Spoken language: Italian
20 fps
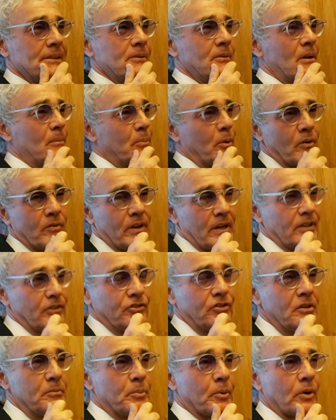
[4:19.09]
È una prova
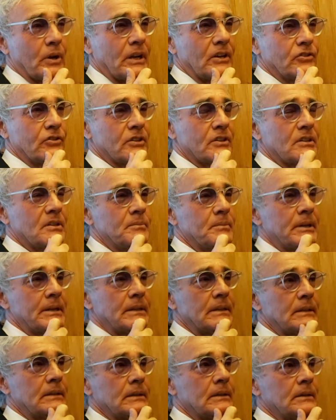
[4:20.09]
reciproca
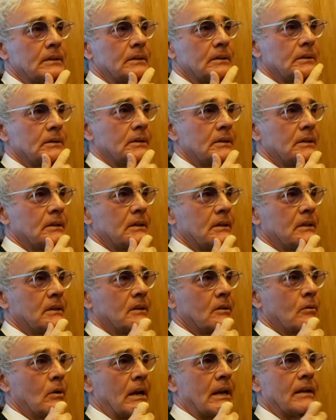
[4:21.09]
certamente.
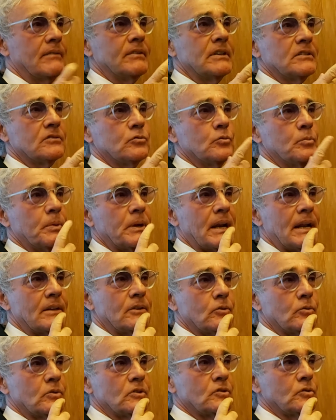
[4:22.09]
Eh, guarda, aver
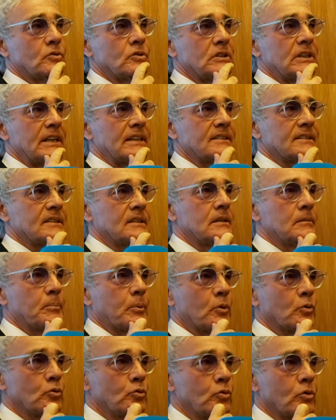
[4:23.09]
superato questo test di
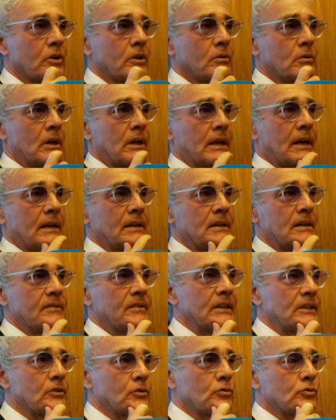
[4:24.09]
produrre un grande
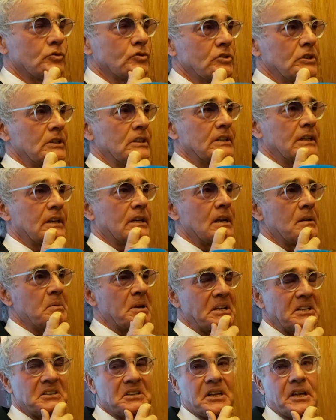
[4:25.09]
evento così
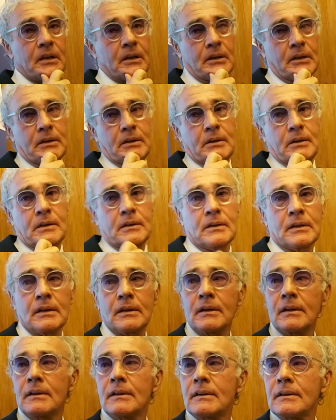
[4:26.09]
internamente è,
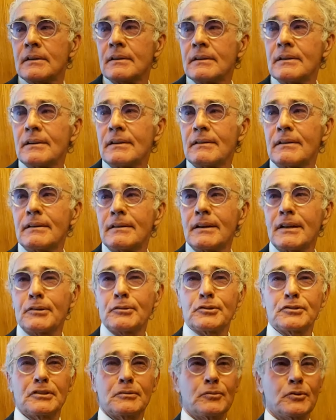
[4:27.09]
è una
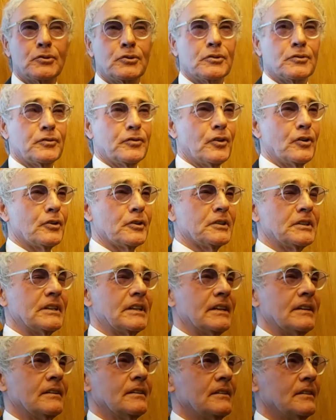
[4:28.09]
cosa molto
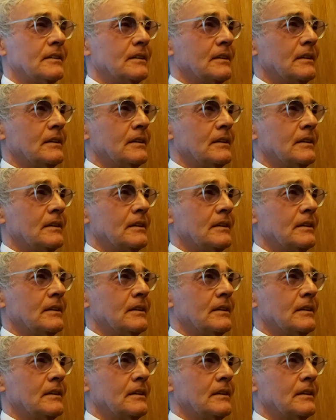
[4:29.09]
forte.